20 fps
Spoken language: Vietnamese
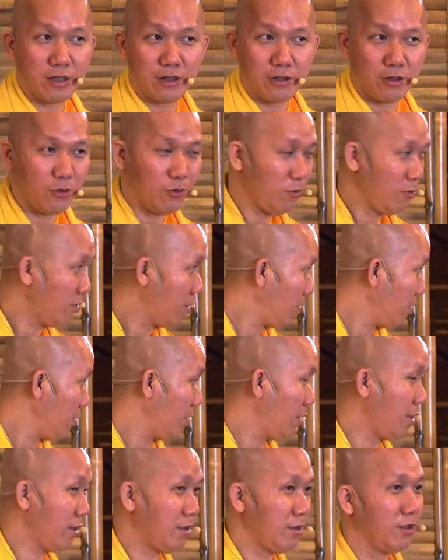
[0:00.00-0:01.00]
ra đủ thứ
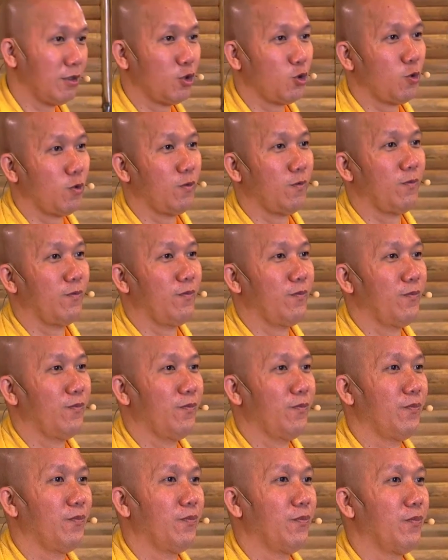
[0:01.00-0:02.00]
hết
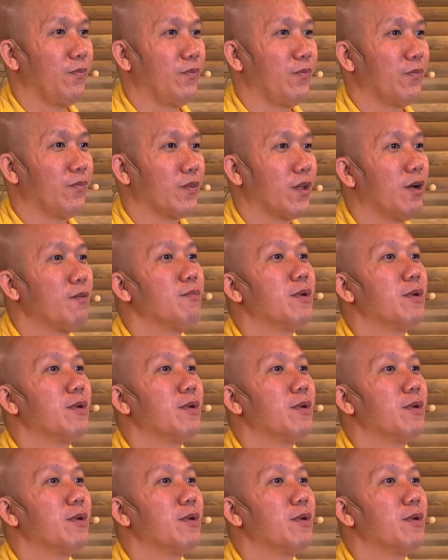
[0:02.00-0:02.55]
đó